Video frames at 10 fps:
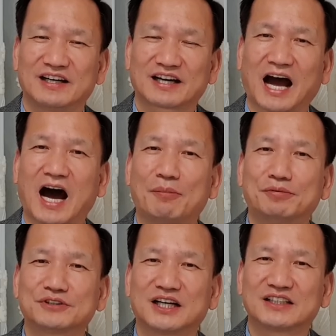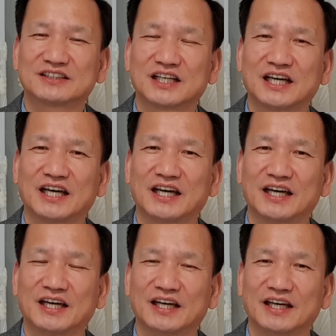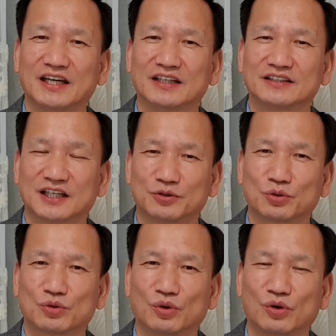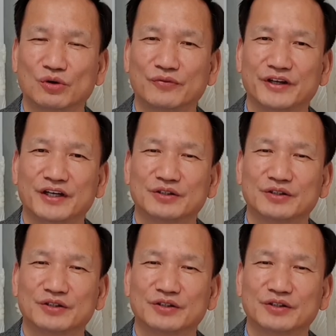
가부장제 제도고